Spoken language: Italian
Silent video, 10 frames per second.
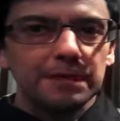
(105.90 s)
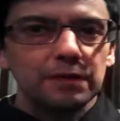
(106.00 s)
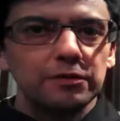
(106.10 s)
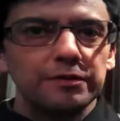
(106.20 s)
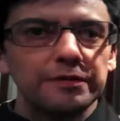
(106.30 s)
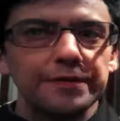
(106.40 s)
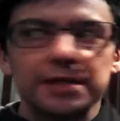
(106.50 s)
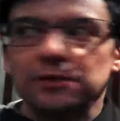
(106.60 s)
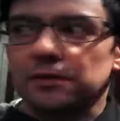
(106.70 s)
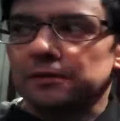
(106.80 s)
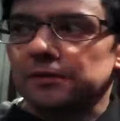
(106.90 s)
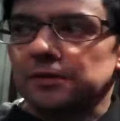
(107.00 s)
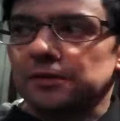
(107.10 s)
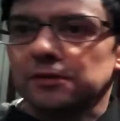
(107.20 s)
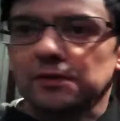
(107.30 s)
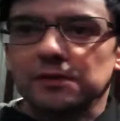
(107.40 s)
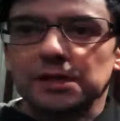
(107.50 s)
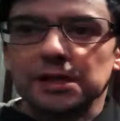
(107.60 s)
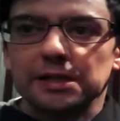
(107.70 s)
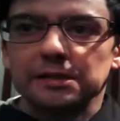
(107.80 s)
qui fa freddo sono
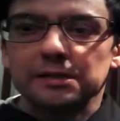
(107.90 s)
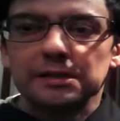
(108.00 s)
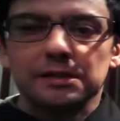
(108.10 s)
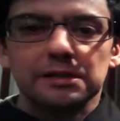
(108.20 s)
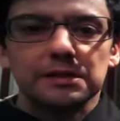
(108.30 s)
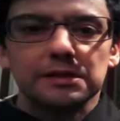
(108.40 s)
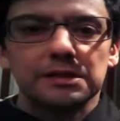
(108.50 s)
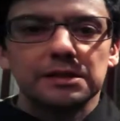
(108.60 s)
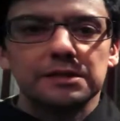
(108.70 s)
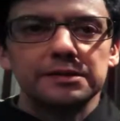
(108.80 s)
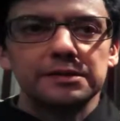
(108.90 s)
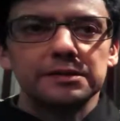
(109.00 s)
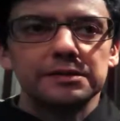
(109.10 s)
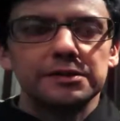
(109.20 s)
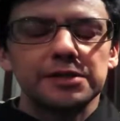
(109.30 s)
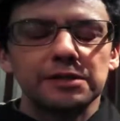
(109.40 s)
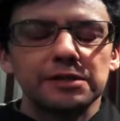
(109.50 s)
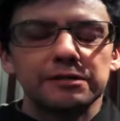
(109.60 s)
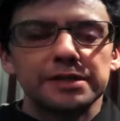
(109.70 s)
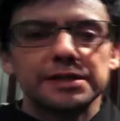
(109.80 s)
le
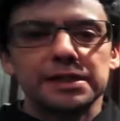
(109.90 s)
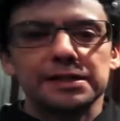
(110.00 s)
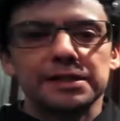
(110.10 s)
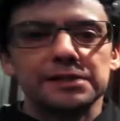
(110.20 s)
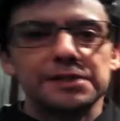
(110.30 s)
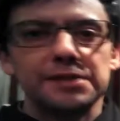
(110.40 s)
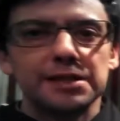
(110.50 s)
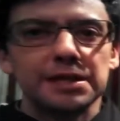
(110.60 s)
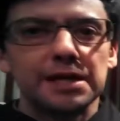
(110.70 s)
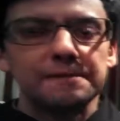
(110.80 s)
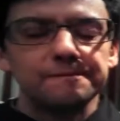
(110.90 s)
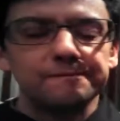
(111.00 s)
19.30 eh, circa